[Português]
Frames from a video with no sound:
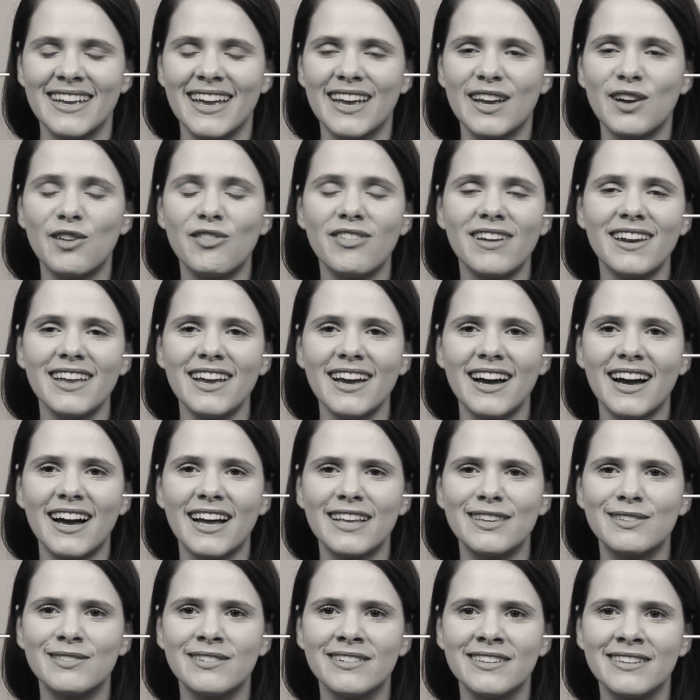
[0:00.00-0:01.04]
que, que eu falei
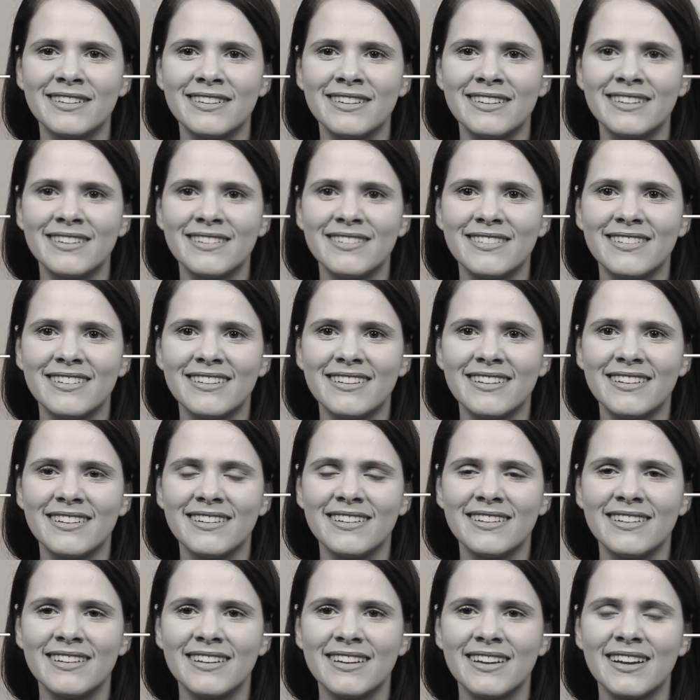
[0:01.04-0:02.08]
errado? Fliga.
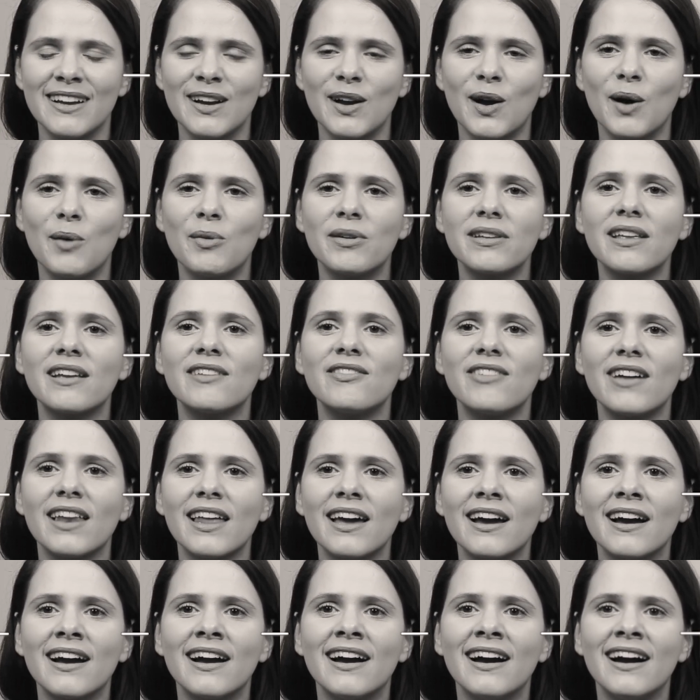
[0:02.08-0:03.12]
Como que tem que
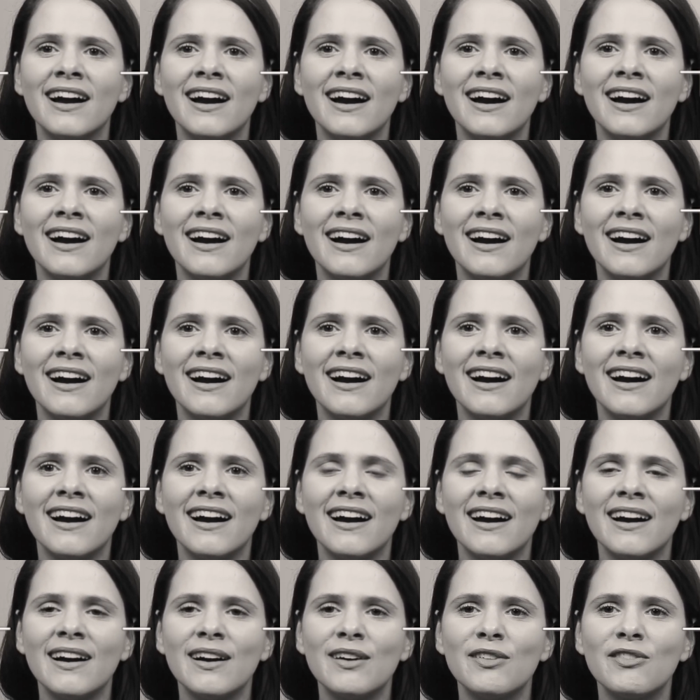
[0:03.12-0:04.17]
falar?
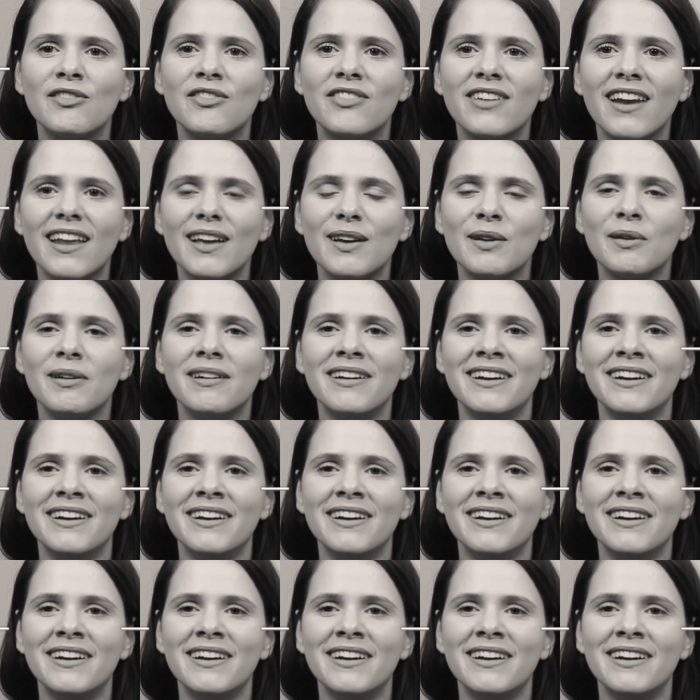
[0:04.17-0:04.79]
Fliga. Fliga.